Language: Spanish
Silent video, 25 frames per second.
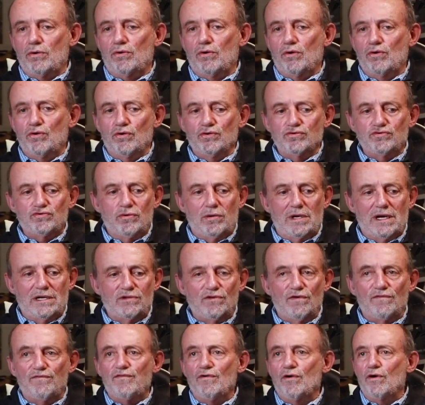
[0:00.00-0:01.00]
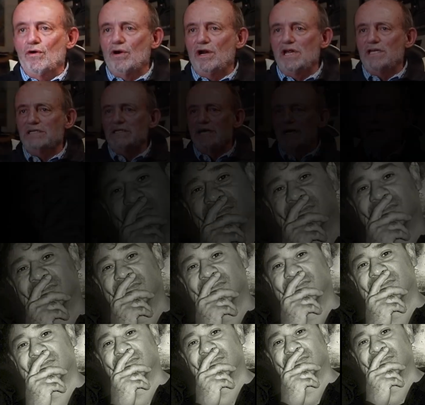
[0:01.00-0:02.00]
conozco a Aldo Flores
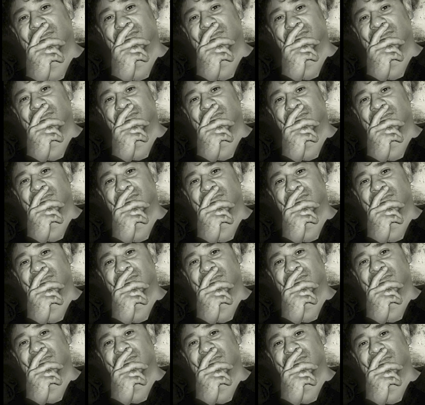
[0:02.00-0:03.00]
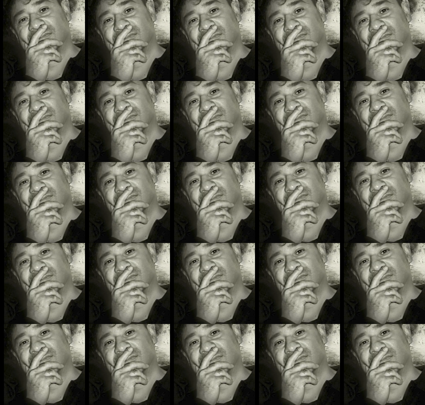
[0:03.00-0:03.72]
y en la toma de las Vizcaínas que estamos